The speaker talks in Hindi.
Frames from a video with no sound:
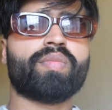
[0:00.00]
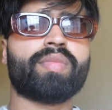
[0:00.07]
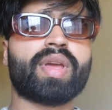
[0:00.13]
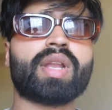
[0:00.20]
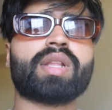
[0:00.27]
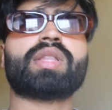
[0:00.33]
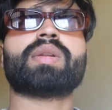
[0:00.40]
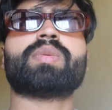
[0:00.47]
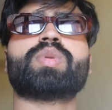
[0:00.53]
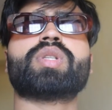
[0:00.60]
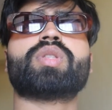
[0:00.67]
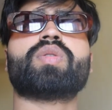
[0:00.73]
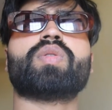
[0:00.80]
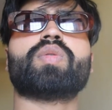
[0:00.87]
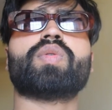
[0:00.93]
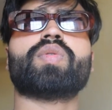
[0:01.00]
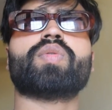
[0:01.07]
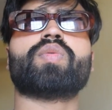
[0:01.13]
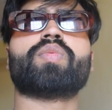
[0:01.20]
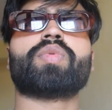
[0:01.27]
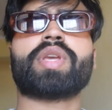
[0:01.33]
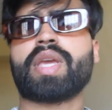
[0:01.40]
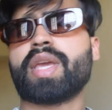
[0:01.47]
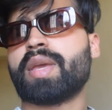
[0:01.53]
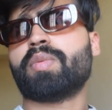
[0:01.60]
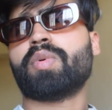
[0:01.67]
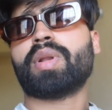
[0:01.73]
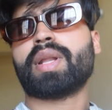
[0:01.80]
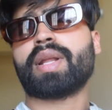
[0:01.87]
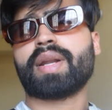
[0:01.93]
मेरे तरफ से तो यही
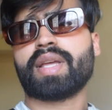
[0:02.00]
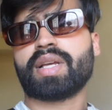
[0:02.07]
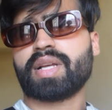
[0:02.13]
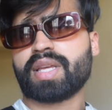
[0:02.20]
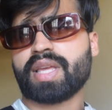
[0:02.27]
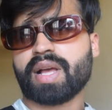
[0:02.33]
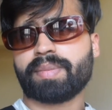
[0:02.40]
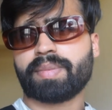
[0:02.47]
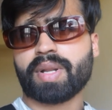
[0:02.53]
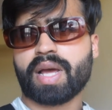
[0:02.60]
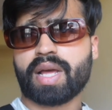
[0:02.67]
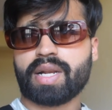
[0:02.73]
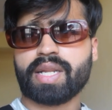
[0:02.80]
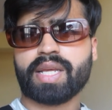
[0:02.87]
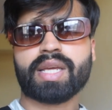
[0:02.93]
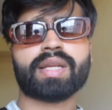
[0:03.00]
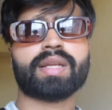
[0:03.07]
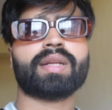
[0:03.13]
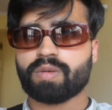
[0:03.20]
बोलना रहेगा कि आप ना लें